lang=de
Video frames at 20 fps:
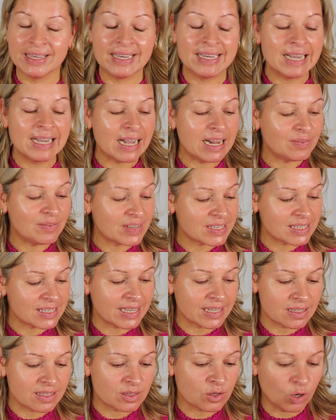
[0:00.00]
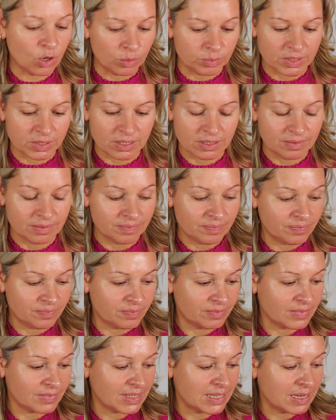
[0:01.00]
Egal was jetzt kommt.
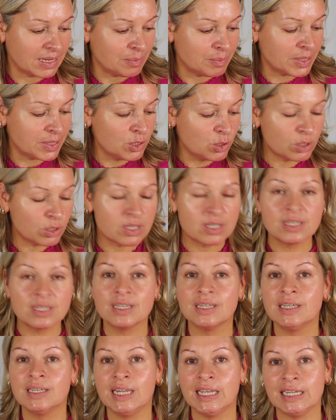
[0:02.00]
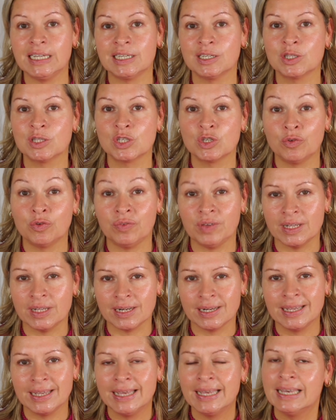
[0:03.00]
Benutzt nicht zu viel.
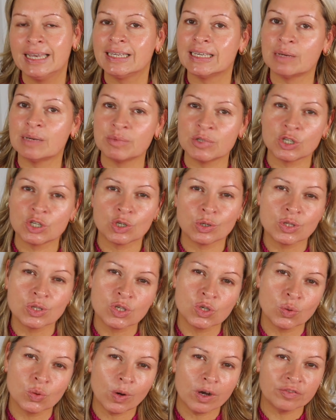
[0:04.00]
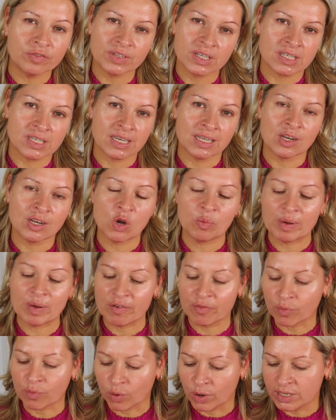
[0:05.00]
Ich habe das schon so oft gesehen, auch bei
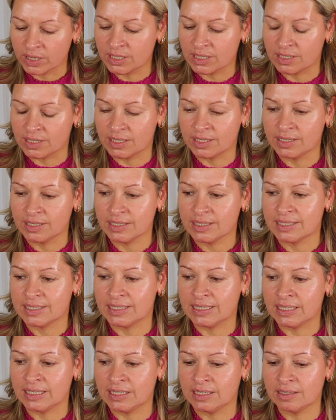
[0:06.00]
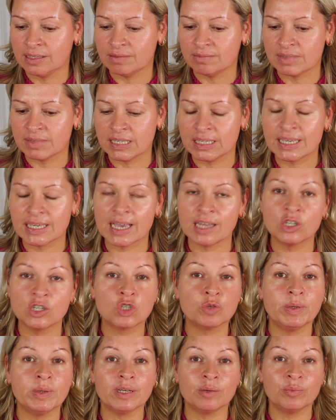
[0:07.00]
Freundinnen, die sich gerne
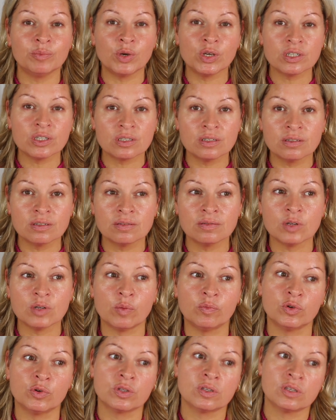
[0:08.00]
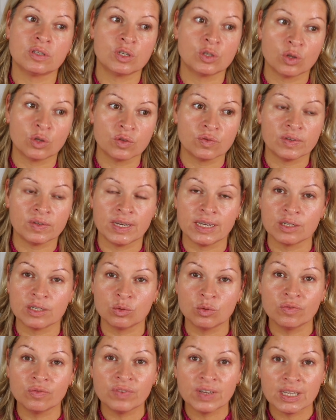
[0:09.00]
schminken möchten, obwohl sie sich sonst vielleicht
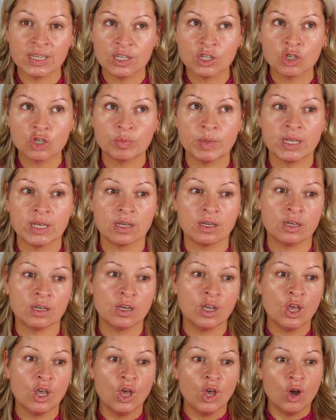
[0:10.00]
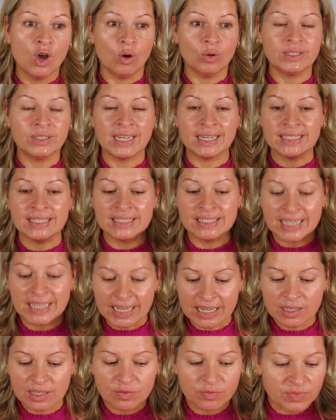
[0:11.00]
nur wenig schminken. Und dann
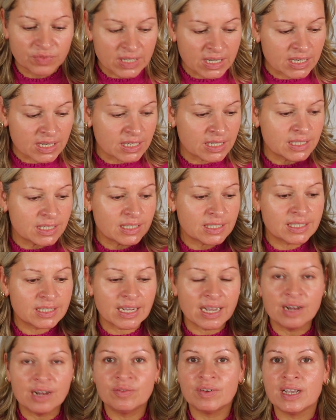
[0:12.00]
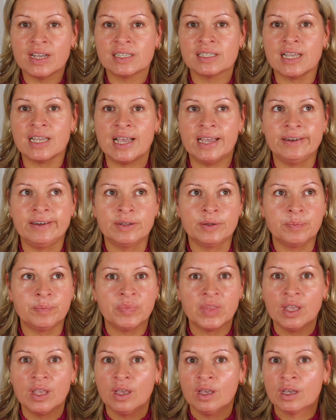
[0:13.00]
geht wirklich teilweise eine
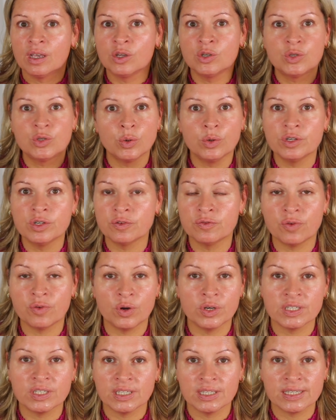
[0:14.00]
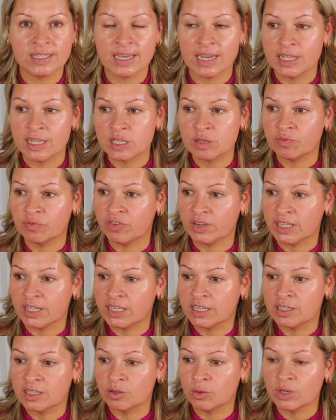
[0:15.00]
getönte
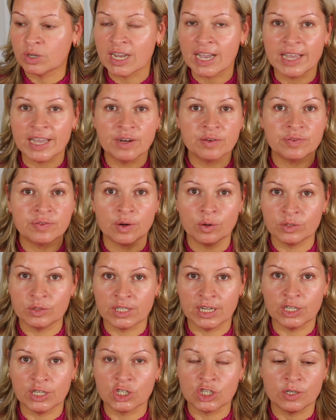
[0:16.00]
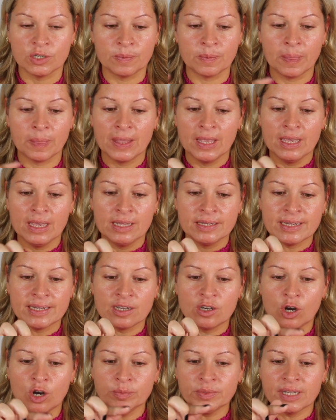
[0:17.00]
Feuchtigkeitspflege oder eine Foundation. Da
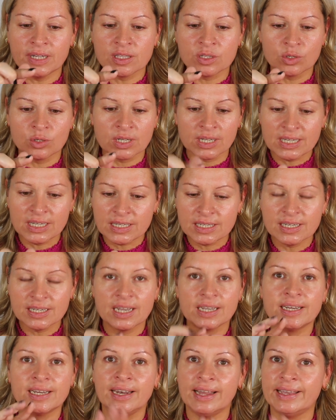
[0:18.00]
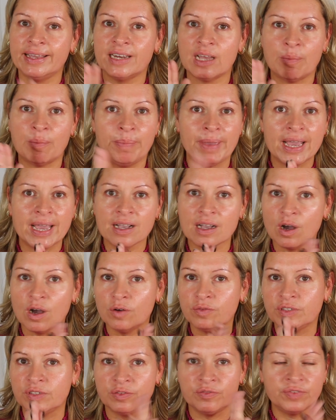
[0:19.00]
kommt dann so ein richtiger kleiner Berg
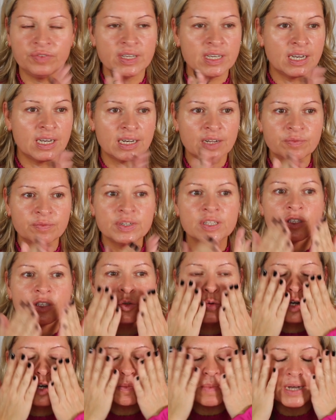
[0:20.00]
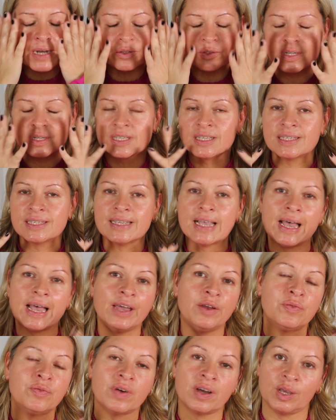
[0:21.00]
auf die Finger, dann wird so gemacht und es ist
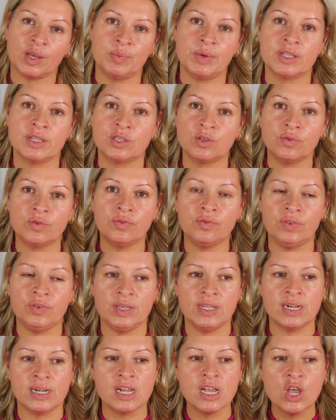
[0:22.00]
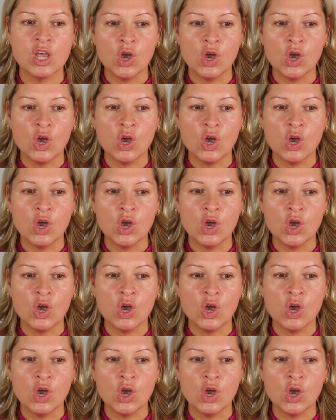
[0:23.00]
einfach immer zu viel.